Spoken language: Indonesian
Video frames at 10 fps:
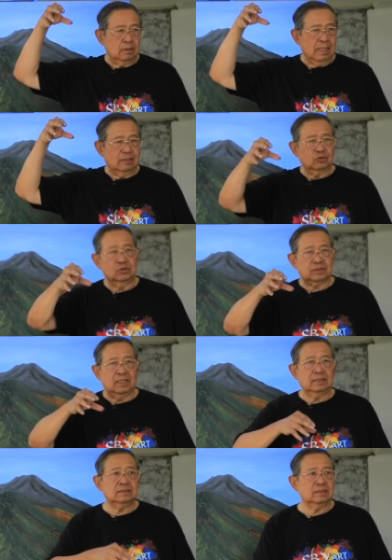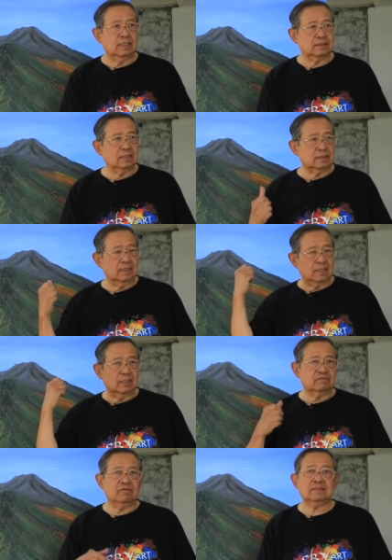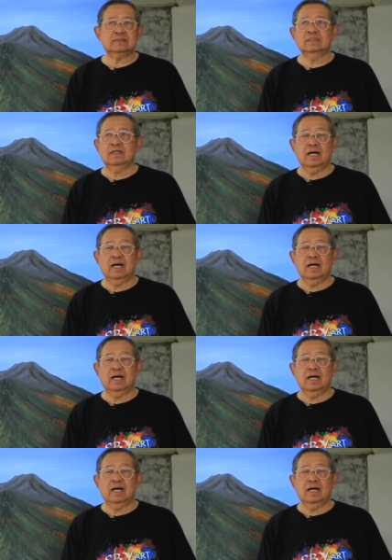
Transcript: langsung sekali sinarnya kena kanvas,